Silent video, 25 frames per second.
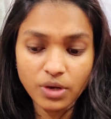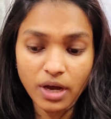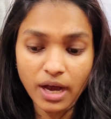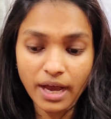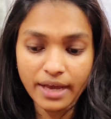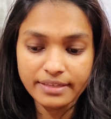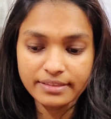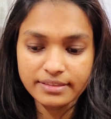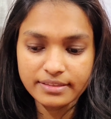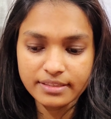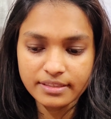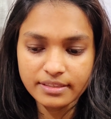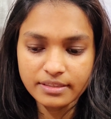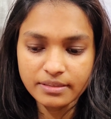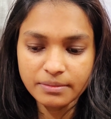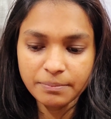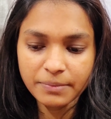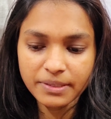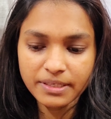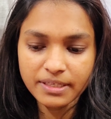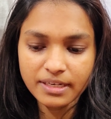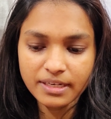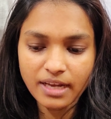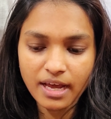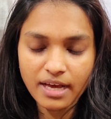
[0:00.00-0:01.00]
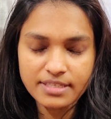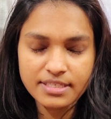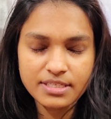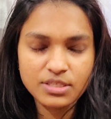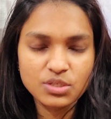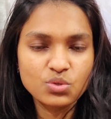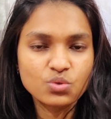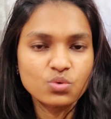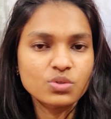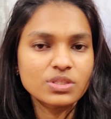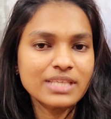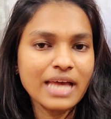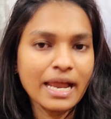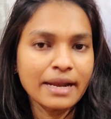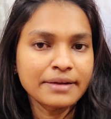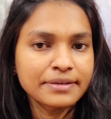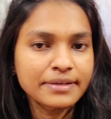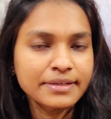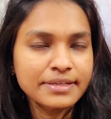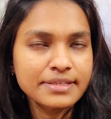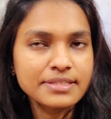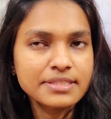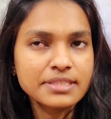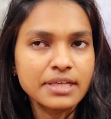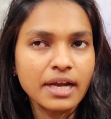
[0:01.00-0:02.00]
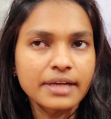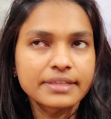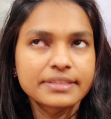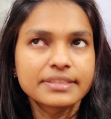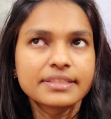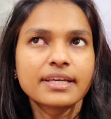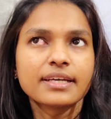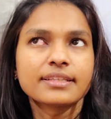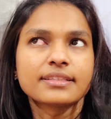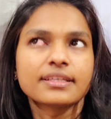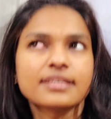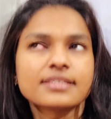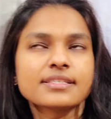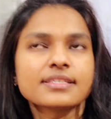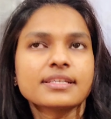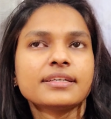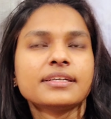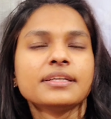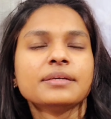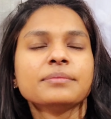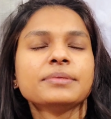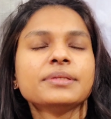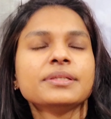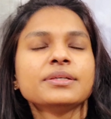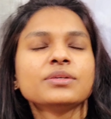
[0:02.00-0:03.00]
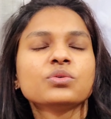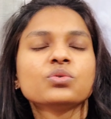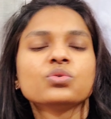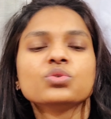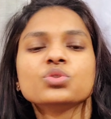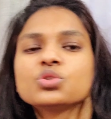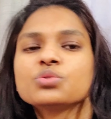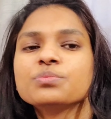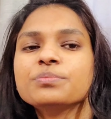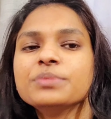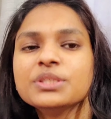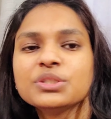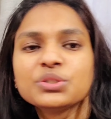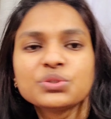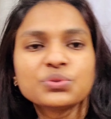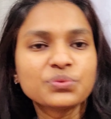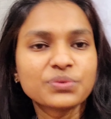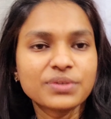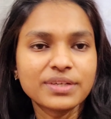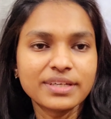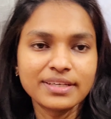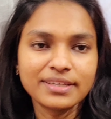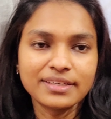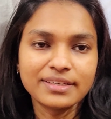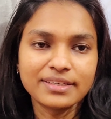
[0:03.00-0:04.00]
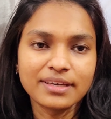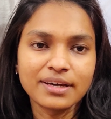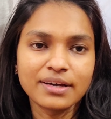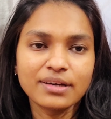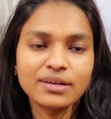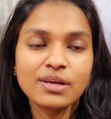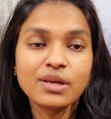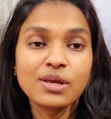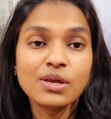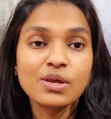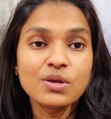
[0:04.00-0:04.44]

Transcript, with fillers: आई थिंक मैंने लास्ट इसको सैटरडे स्टार्ट किया था संडे मैंने कुछ भी शूट नहीं किया